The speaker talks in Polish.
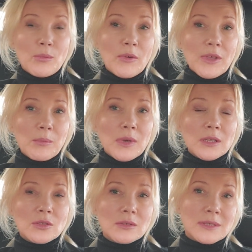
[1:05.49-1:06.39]
Bowiem
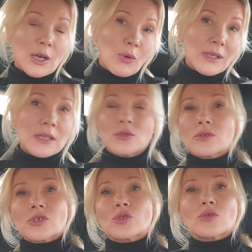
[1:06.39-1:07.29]
zakłada
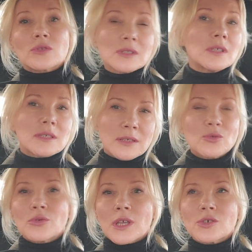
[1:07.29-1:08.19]
to, że to ty
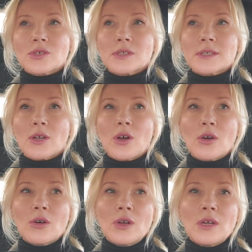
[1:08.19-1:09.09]
decydujesz, co